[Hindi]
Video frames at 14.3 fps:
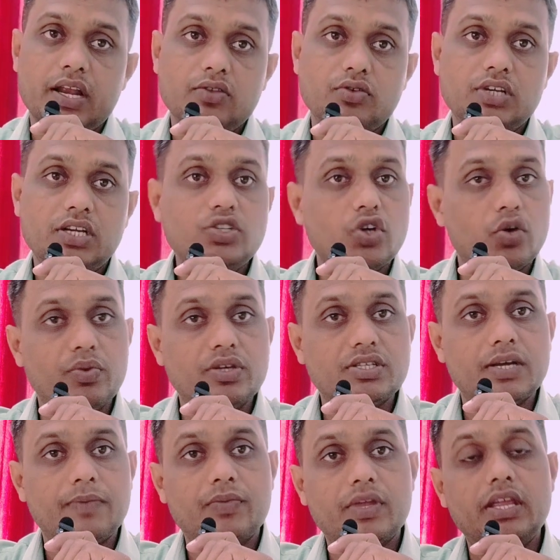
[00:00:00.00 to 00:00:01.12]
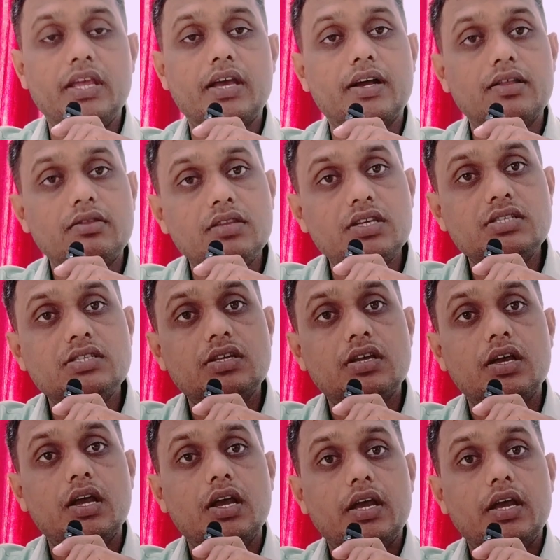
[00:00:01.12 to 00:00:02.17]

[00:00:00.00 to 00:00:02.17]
बारह दो हजार चौबीस है यानी इकतीस